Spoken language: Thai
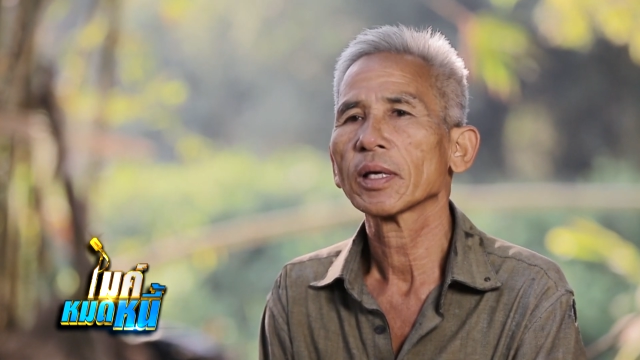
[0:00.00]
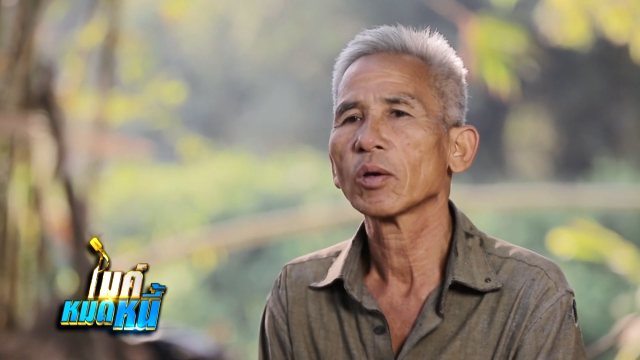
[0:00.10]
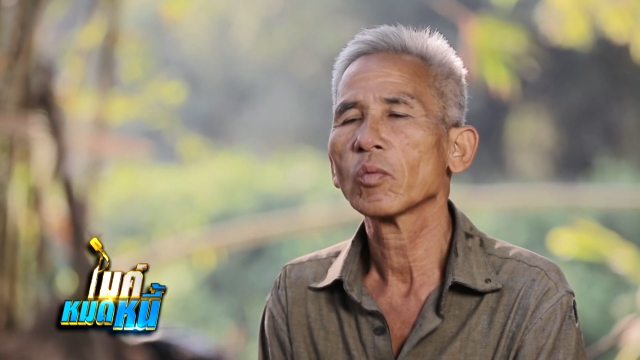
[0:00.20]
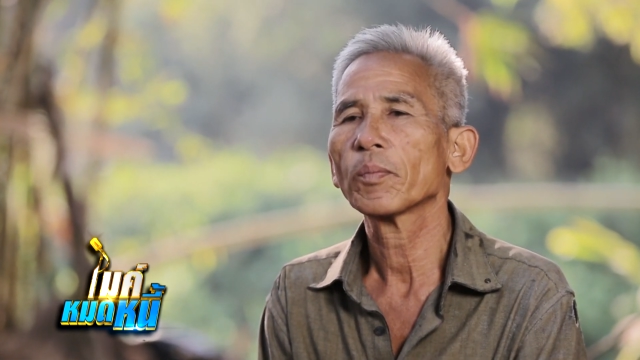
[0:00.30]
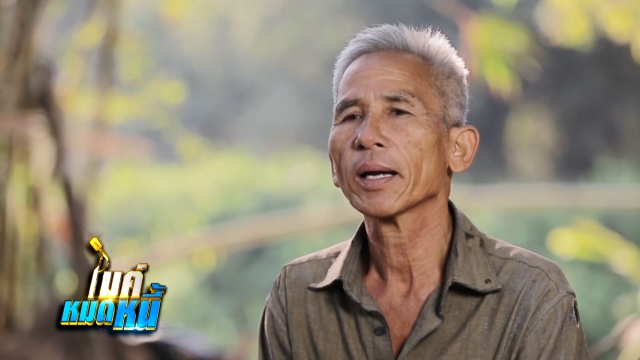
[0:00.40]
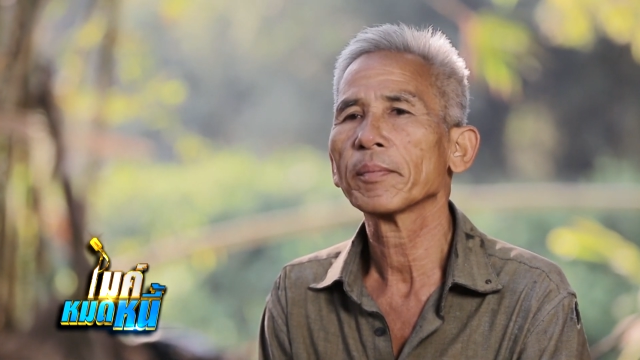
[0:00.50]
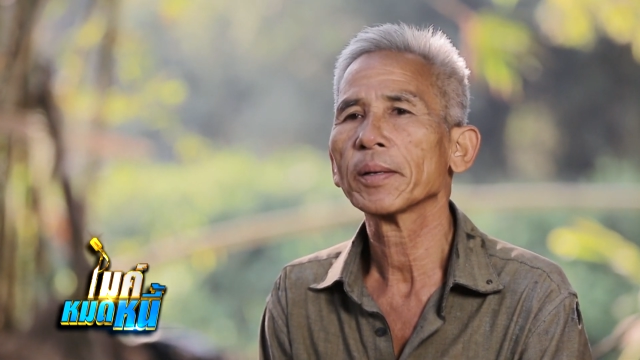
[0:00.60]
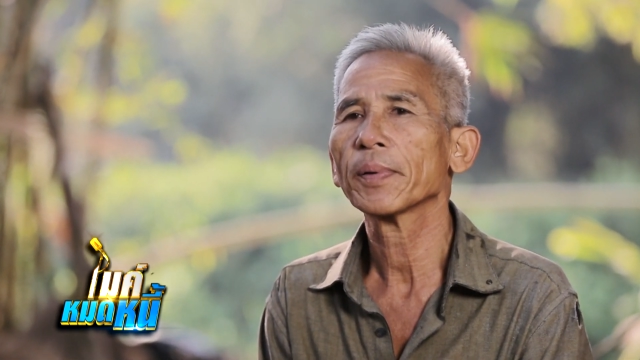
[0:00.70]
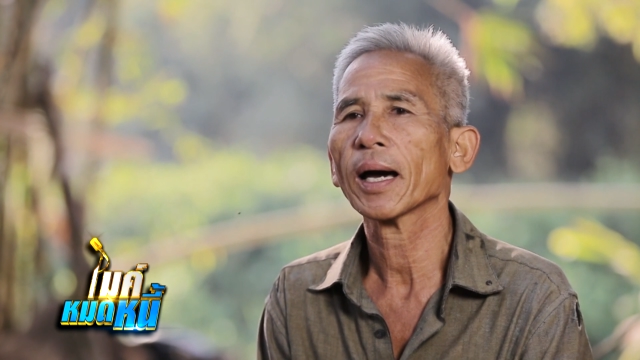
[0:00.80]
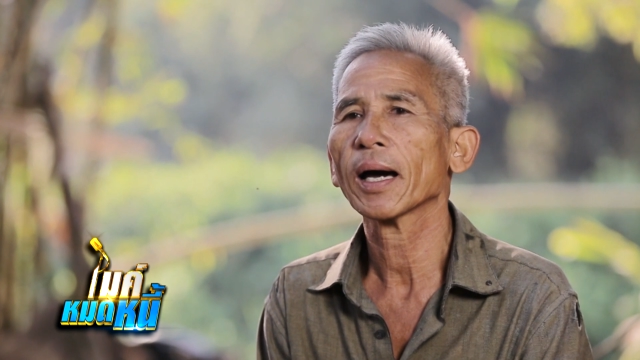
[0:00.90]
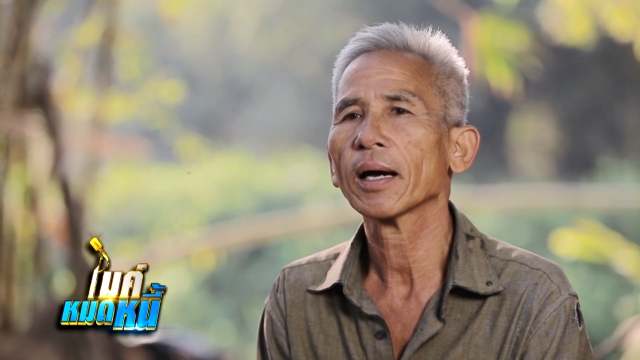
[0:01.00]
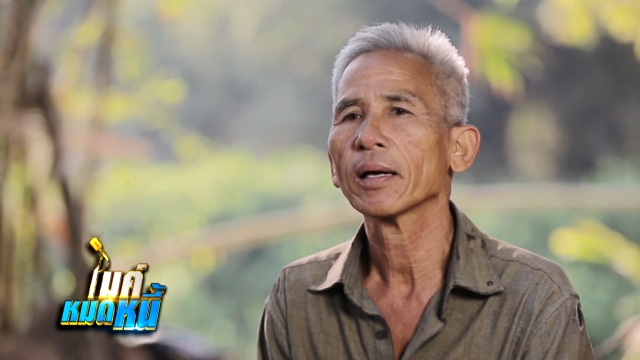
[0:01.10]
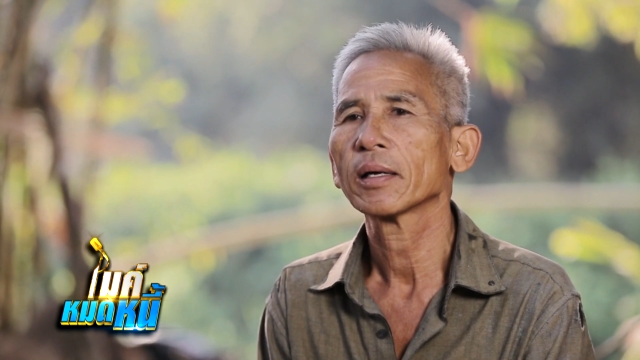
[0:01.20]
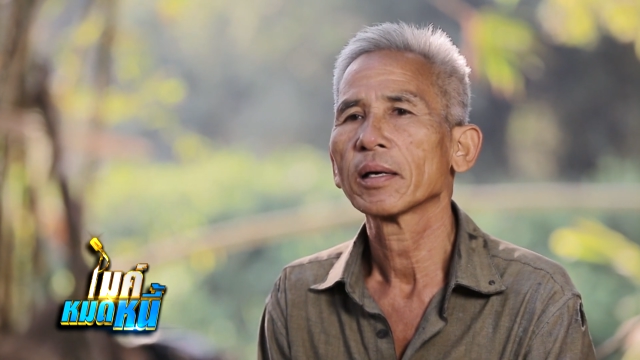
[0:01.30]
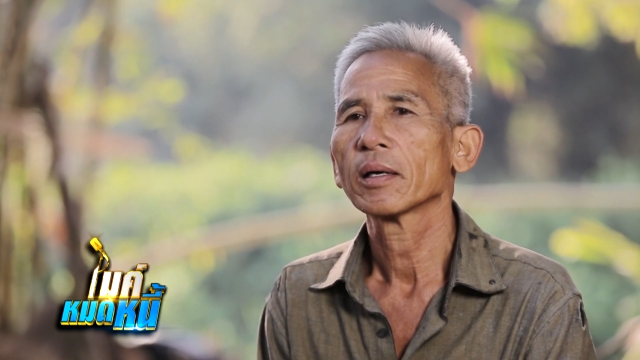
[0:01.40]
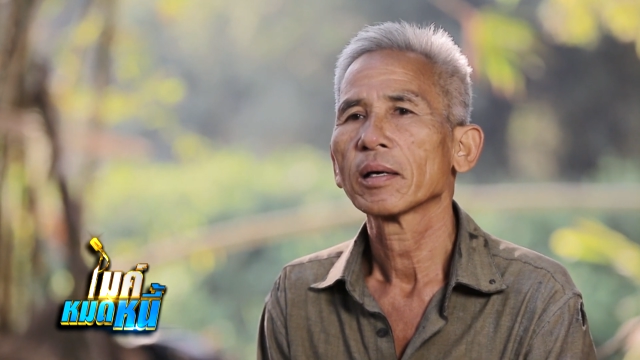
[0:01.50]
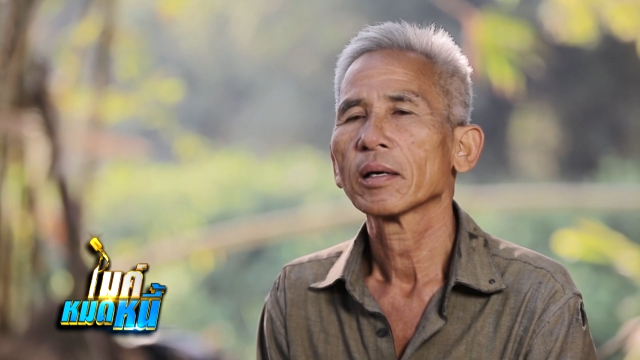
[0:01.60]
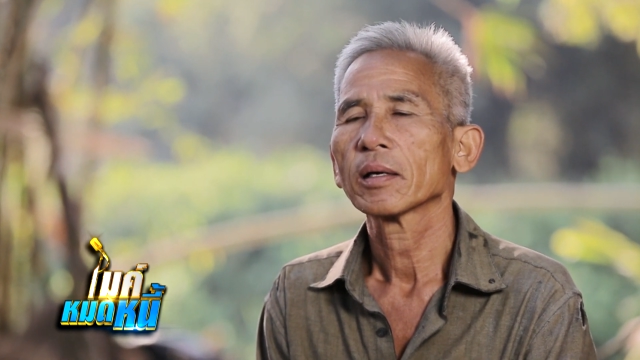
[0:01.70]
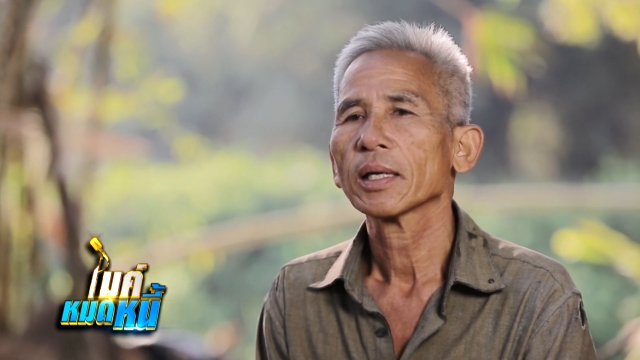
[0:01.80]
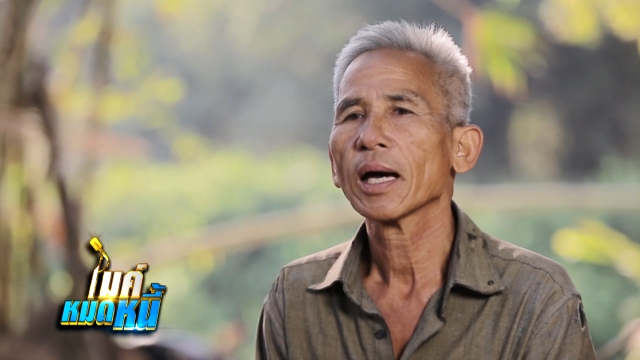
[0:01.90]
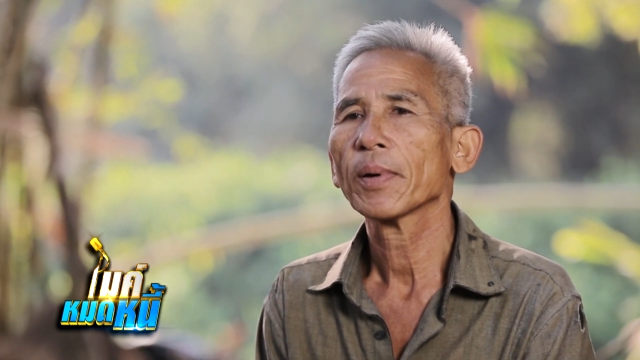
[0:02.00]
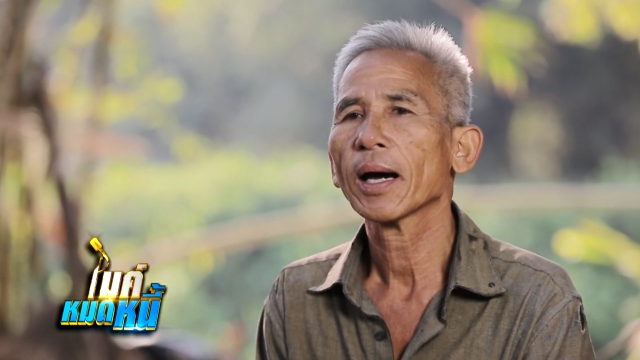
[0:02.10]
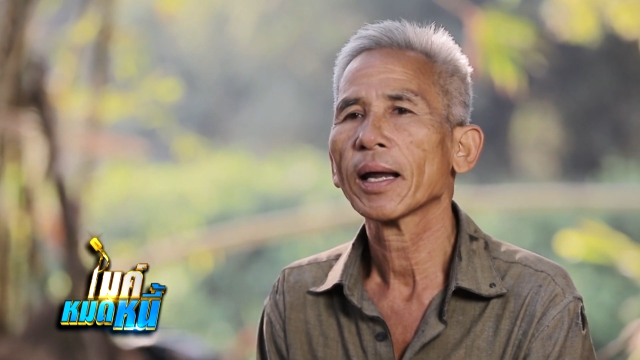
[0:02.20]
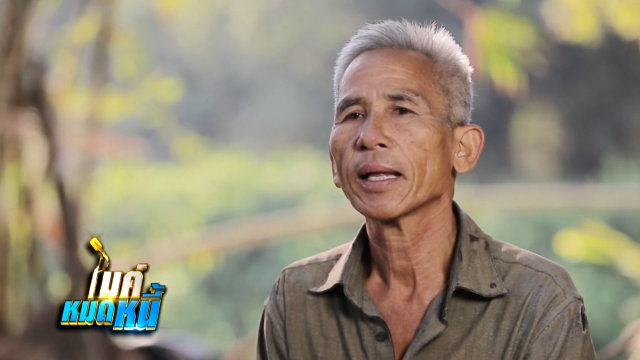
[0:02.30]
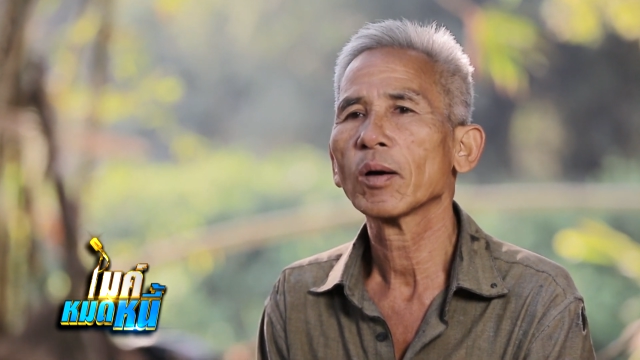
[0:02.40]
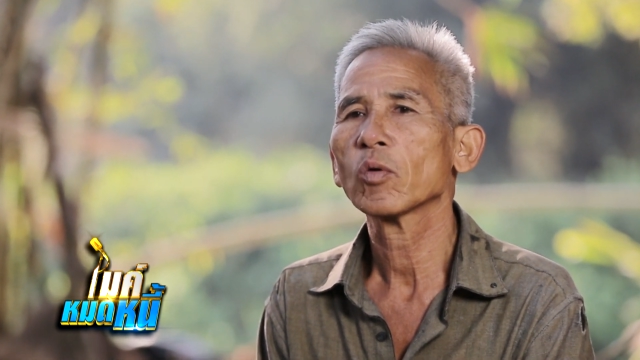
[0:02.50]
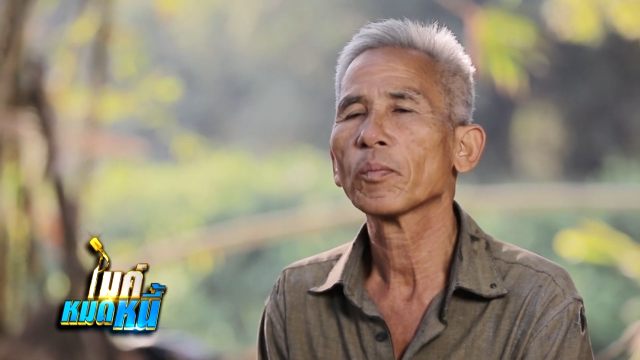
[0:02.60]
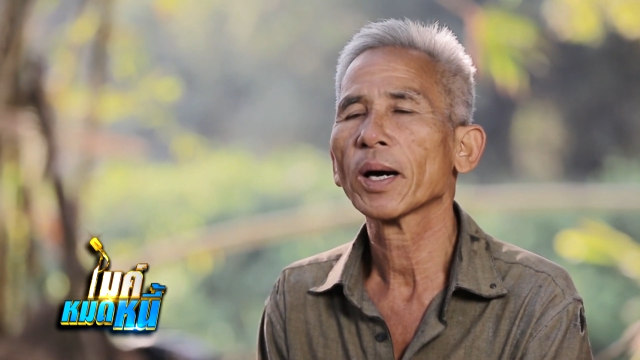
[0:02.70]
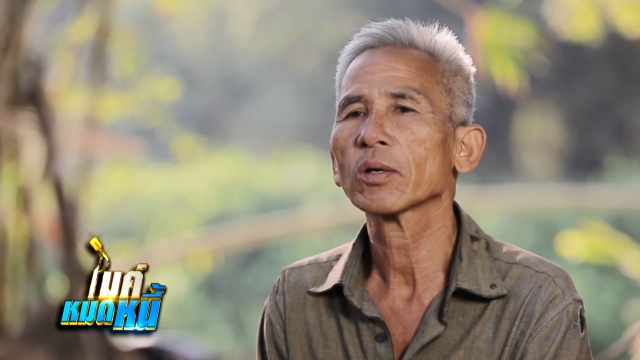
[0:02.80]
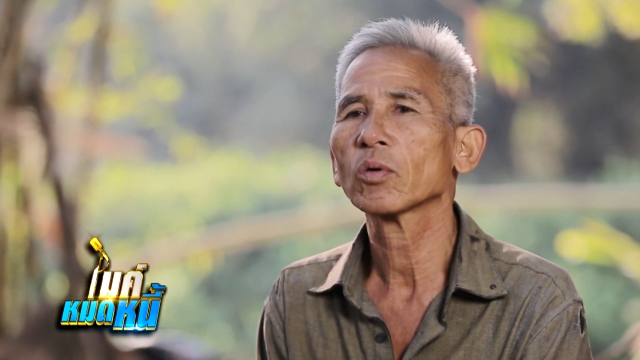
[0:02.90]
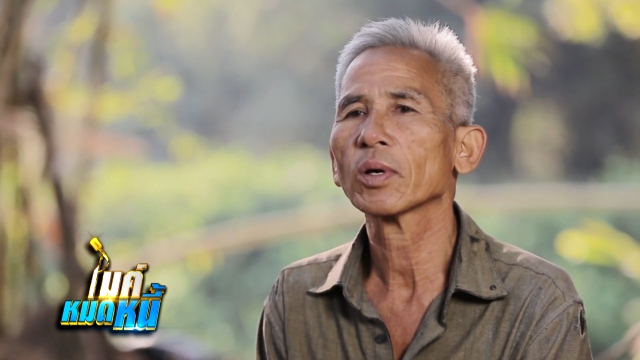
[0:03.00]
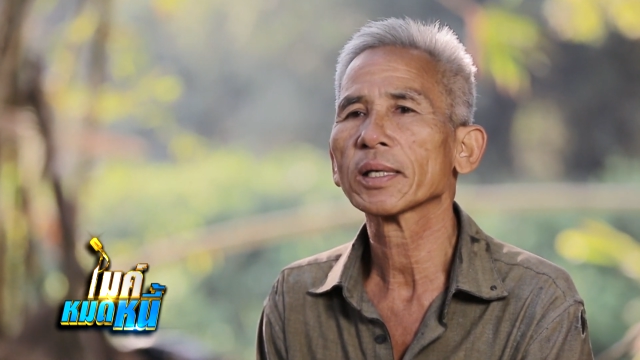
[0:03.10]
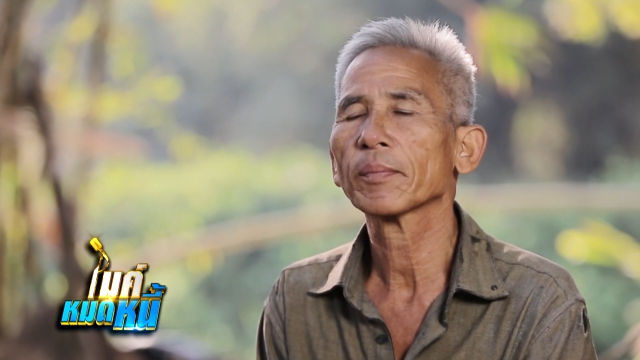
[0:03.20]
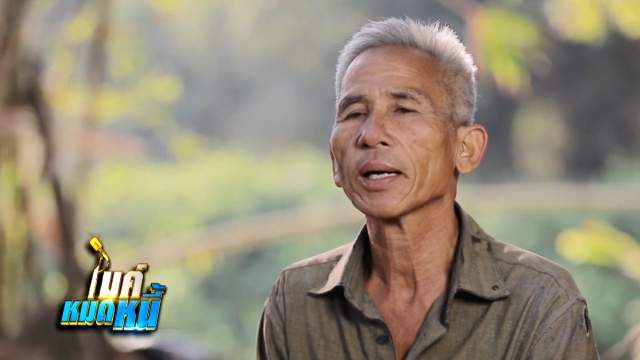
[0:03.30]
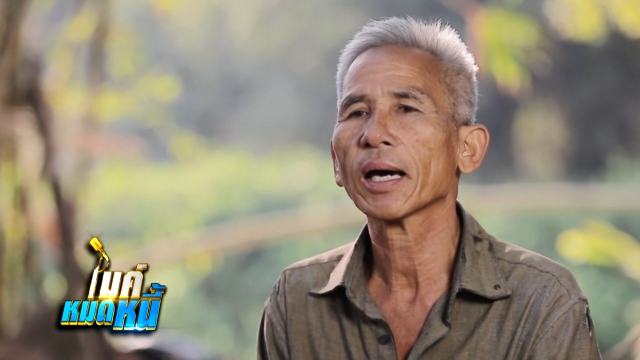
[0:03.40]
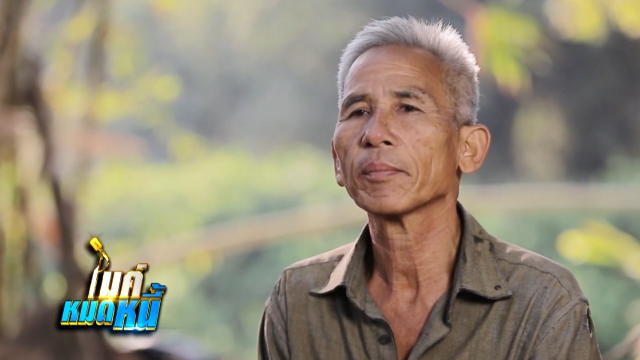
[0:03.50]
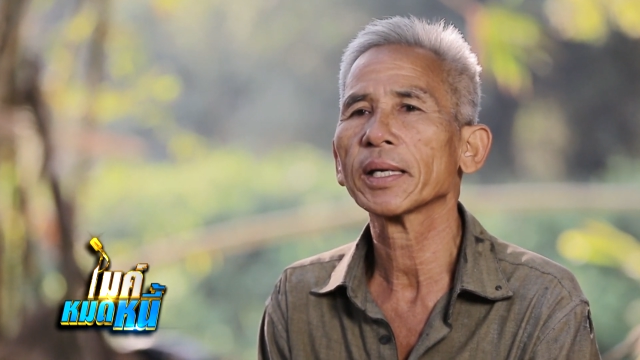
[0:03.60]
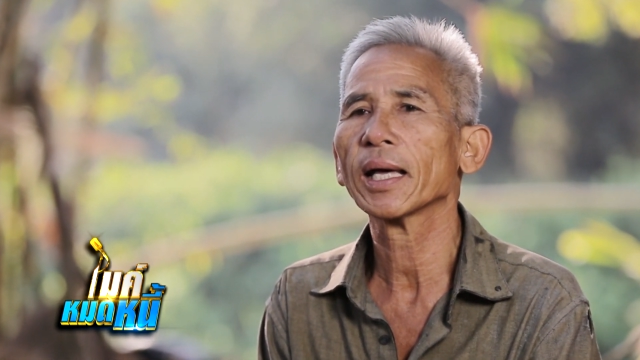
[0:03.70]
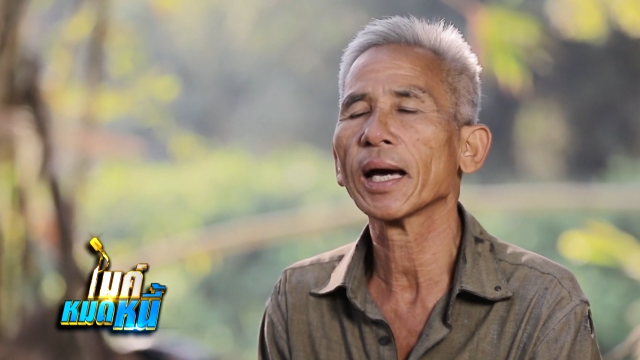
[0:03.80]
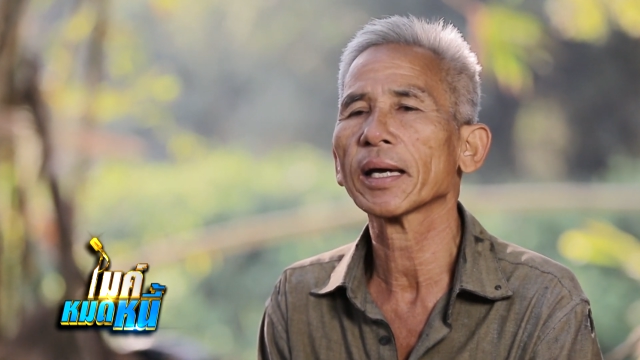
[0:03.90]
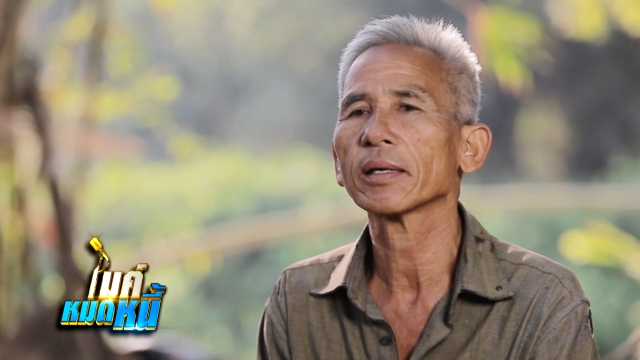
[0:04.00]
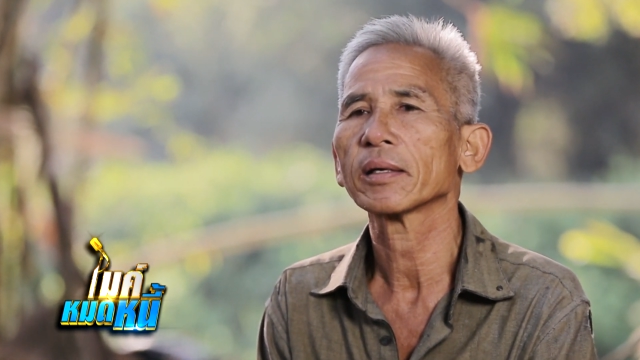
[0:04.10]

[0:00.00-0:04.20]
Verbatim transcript: แต่ลุงปันไม่พา ถ้าพาแล้วลุงปันกลัวทำงานไม่ได้